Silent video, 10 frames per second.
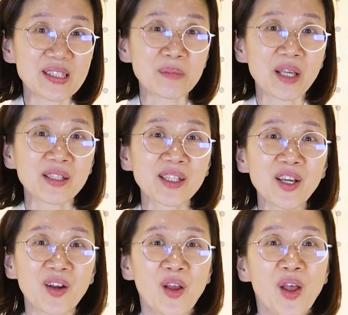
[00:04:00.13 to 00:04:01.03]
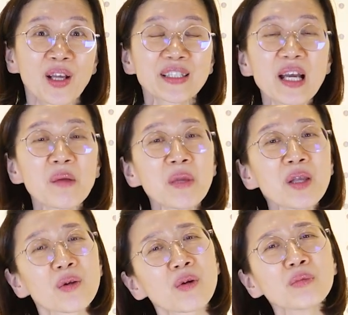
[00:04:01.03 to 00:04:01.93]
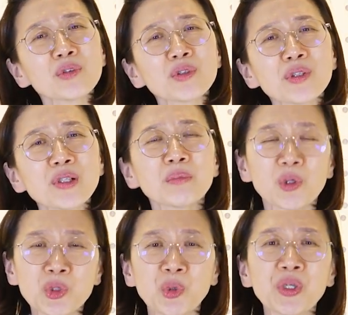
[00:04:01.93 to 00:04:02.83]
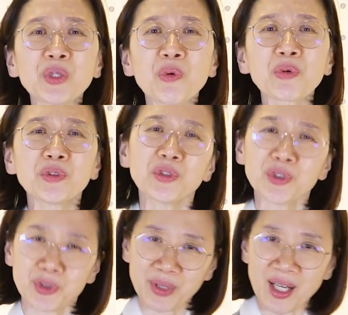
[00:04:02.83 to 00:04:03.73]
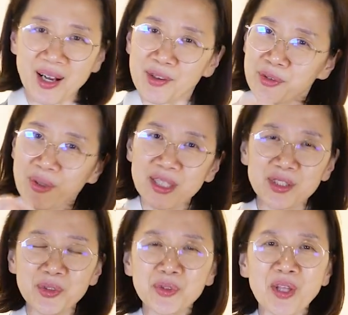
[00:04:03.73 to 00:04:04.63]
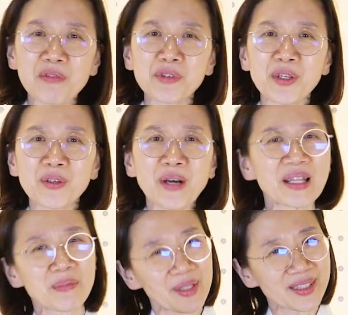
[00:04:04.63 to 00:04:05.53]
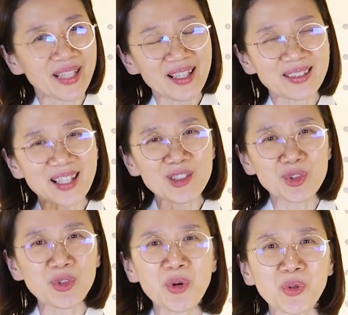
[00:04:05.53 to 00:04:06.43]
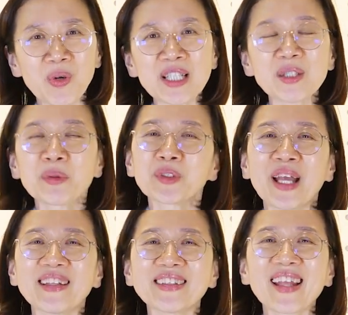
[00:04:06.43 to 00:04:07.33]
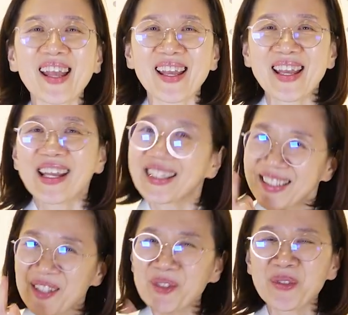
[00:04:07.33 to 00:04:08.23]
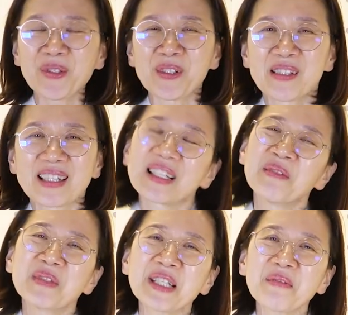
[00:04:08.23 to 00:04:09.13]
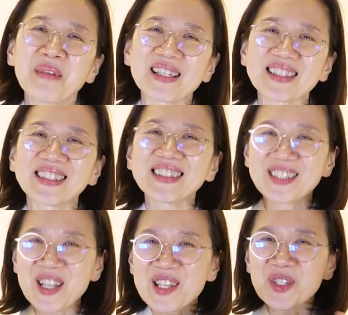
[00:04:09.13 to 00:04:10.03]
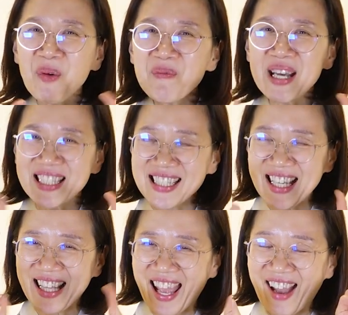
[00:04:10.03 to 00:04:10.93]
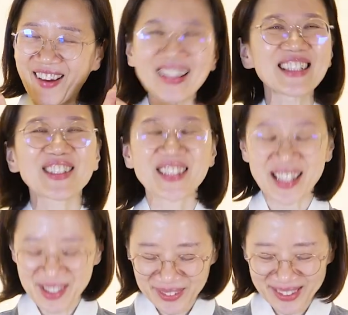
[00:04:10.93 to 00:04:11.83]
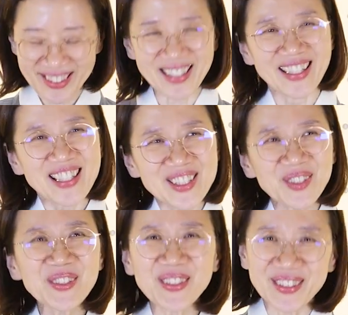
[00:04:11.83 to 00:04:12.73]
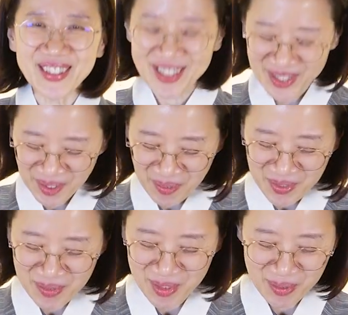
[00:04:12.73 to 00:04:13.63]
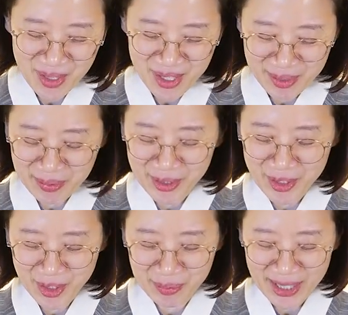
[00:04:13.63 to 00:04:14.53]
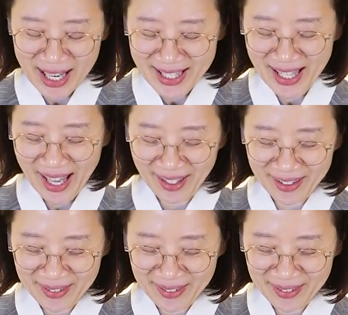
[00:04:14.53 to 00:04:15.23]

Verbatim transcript: 있으면은요. 그 다음에 여러분들 뭐 조리도구 숟가락으로 하셔도 되고요. 아니면은 깨끗한 주걱으로 하셔도 되는데 그래도 음식 맛은 손맛이잖아요. 그래서 제가 오늘은 손으로 조금 좀 주물주물 주물 할게요.